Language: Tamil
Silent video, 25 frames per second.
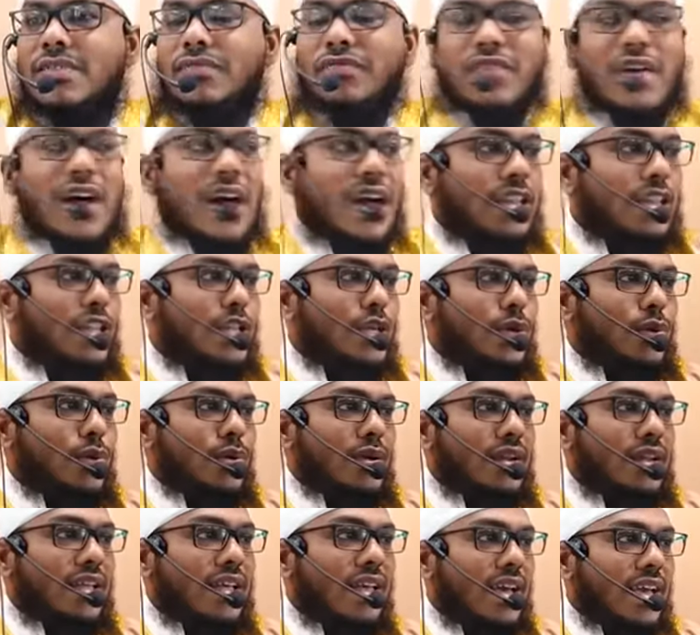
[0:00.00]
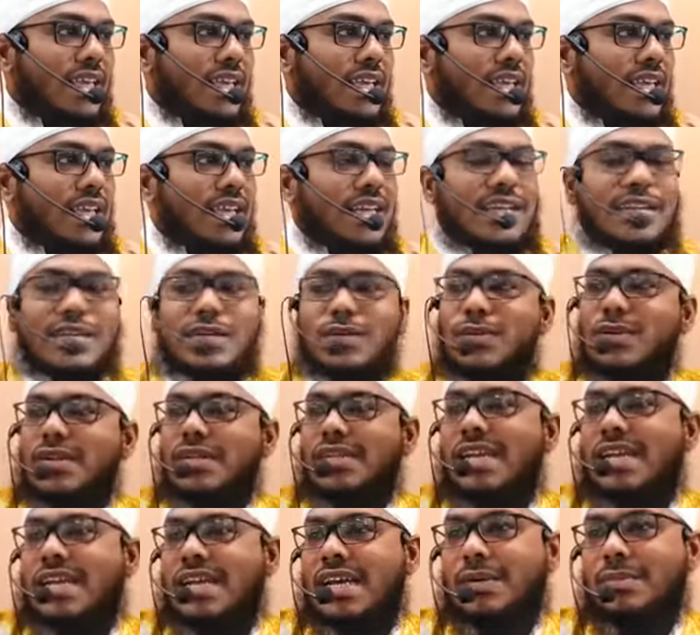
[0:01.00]
வாதியுல் கை என்று ஒரு
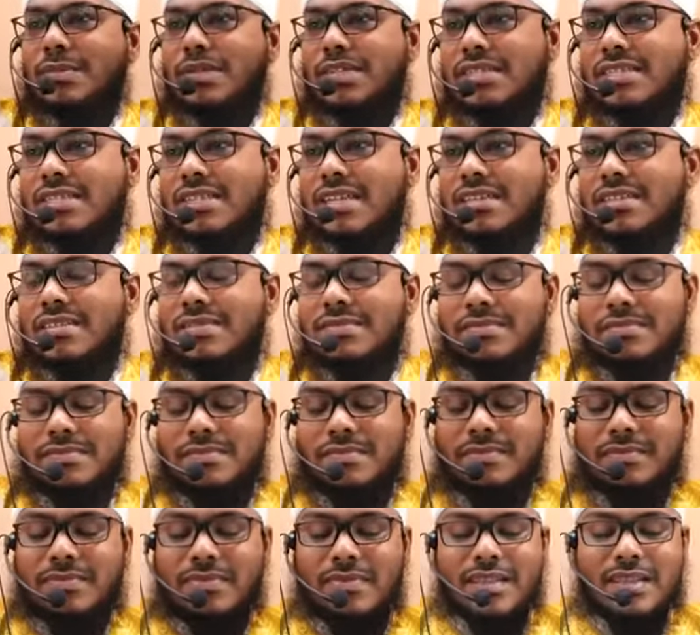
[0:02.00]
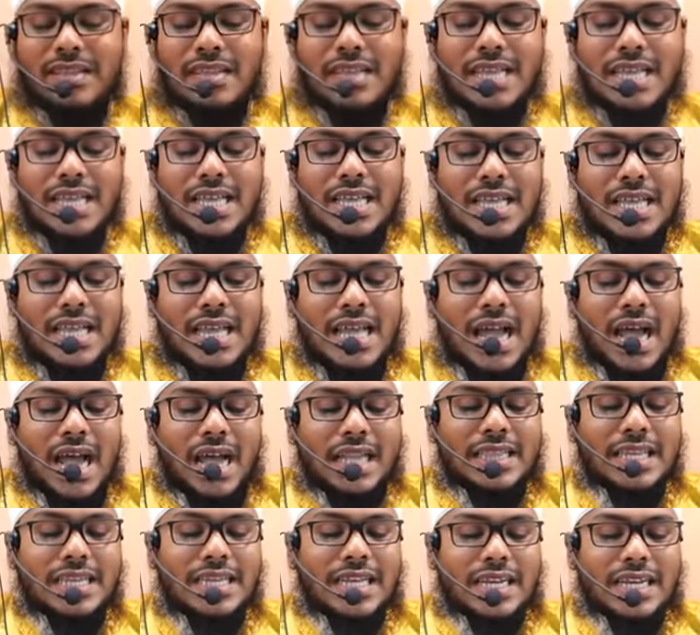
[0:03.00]
நரகம் இருக்கிறது
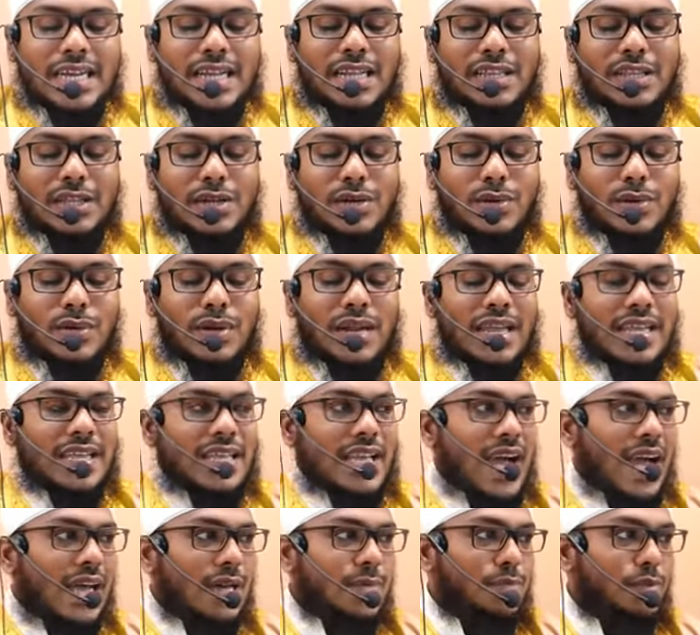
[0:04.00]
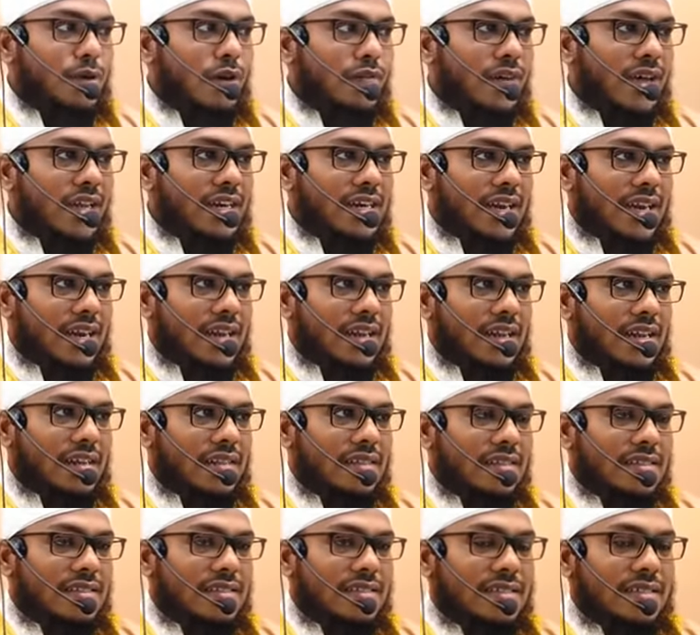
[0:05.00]
அந்த நரகத்திற்குள்ளே யார் போவார்கள்
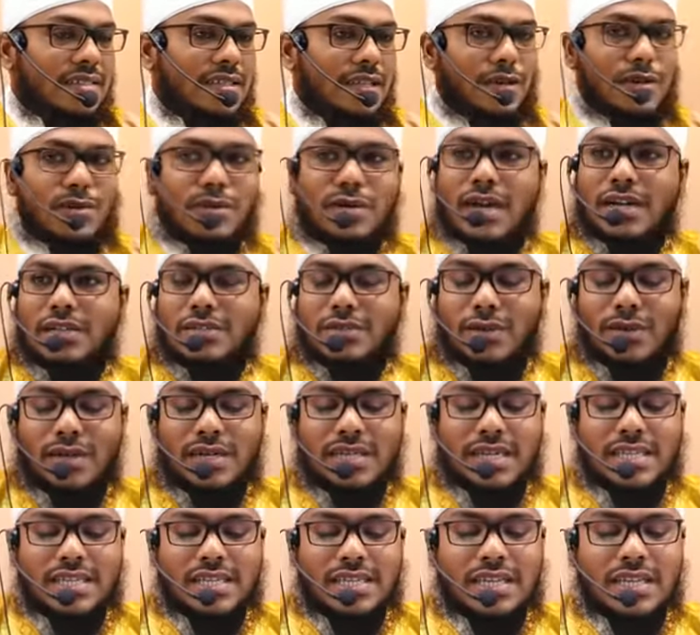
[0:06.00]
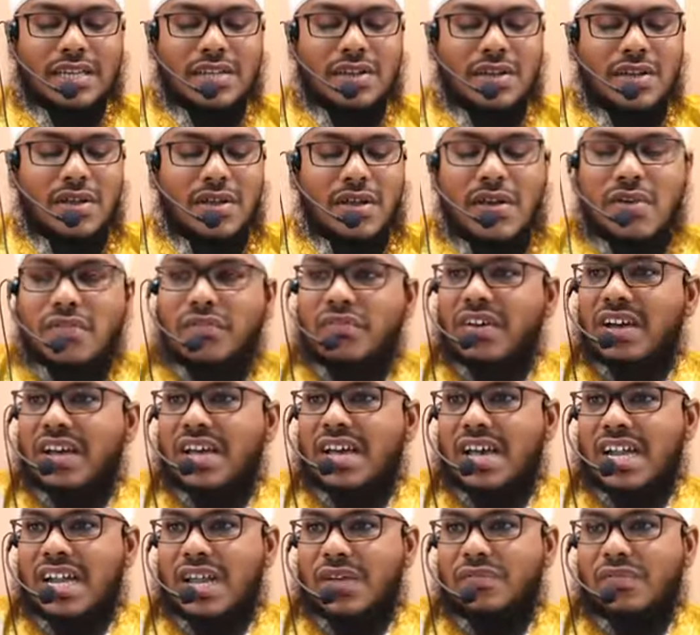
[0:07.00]
திருக்குறான் சொல்கிறது
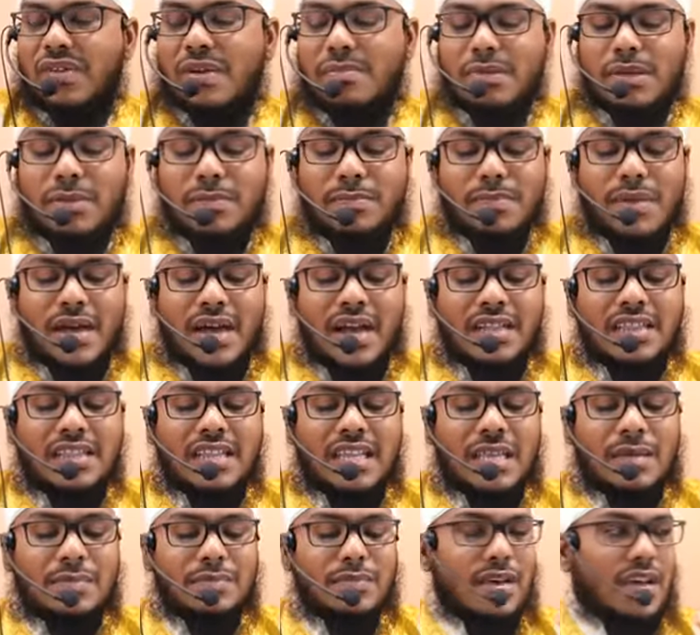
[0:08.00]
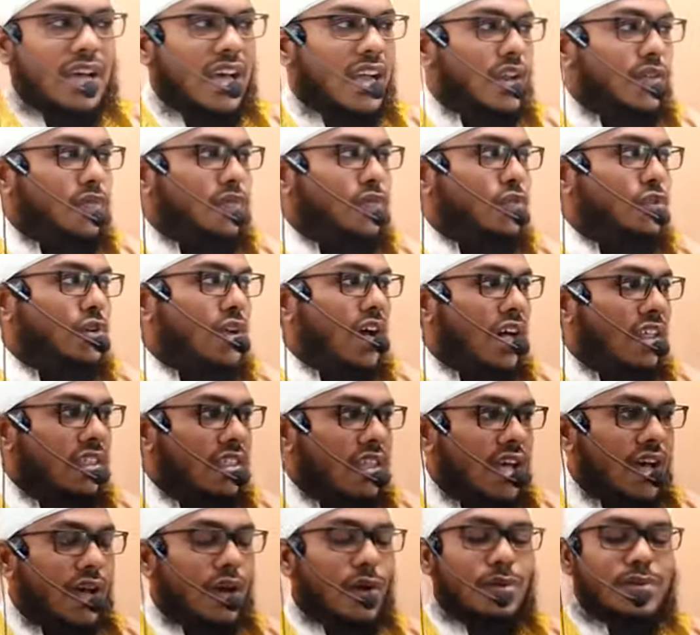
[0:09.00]
ஃபஹலஃப மின் பஅதிஹிம் ஹல்ஃபுன்
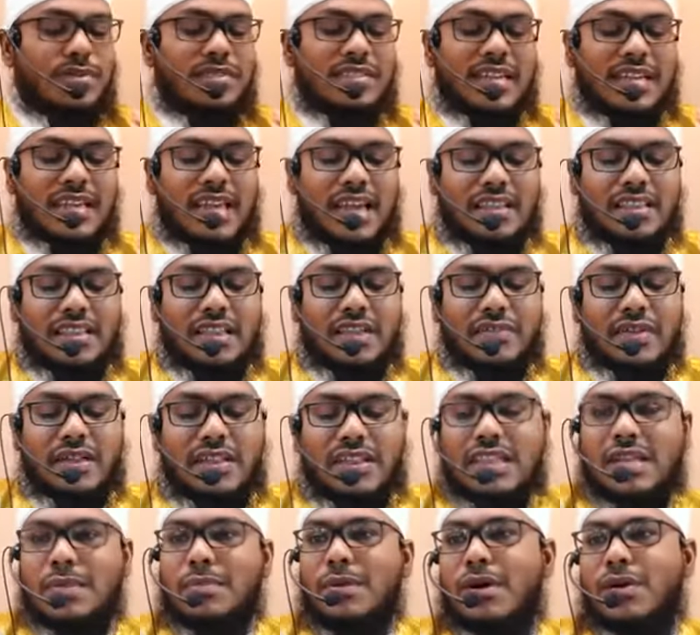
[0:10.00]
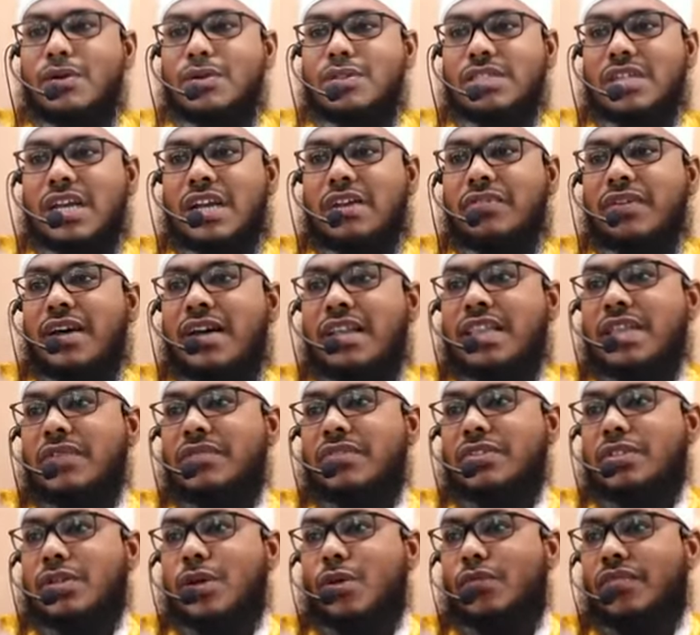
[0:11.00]
அல்லாஹு ஸலாத்த வத்தபஉ ஷஹவாத்தி
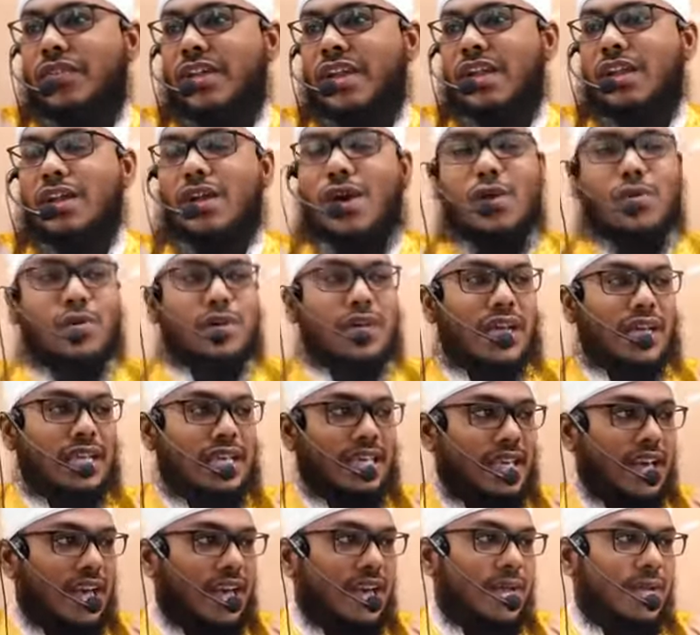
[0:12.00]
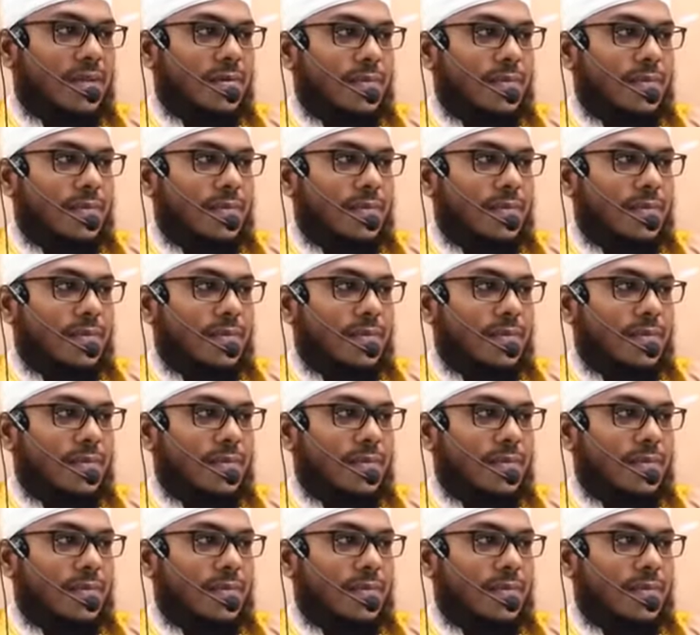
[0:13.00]
வஸௌஃப யல்கௌன் கய்யா